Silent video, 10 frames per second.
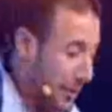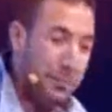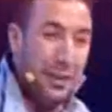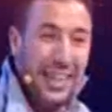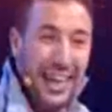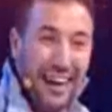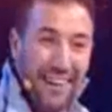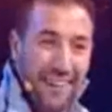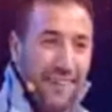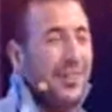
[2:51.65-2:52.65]

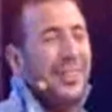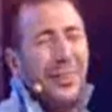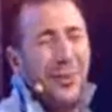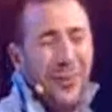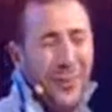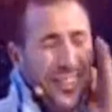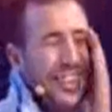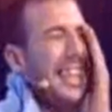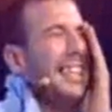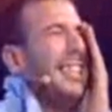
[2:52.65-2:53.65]
8
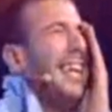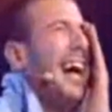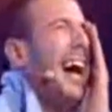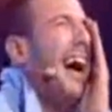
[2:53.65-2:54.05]
9 10